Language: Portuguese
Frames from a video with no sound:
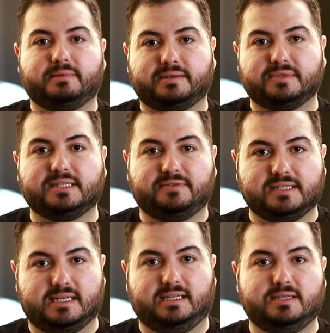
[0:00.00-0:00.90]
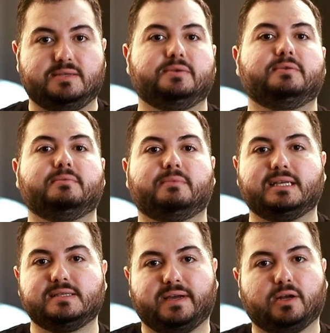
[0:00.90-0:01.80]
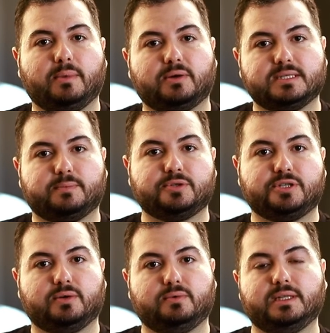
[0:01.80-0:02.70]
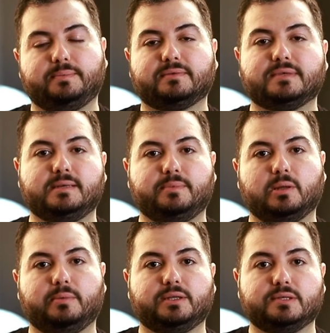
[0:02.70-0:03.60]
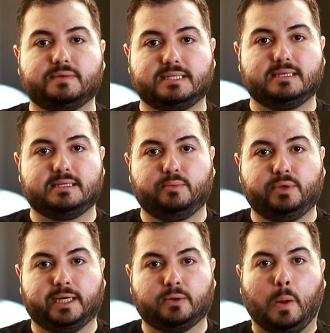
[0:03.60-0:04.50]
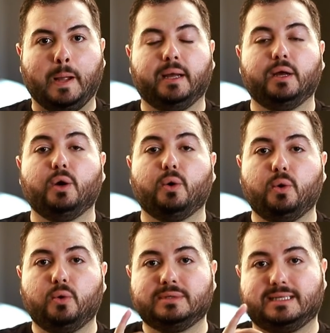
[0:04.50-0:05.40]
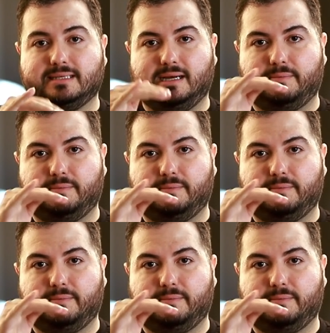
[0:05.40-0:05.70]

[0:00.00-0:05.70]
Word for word: para você fazer isso, mas vai com uma coisa pontiaguda para você pelo menos fazer esse buraco. Ou nas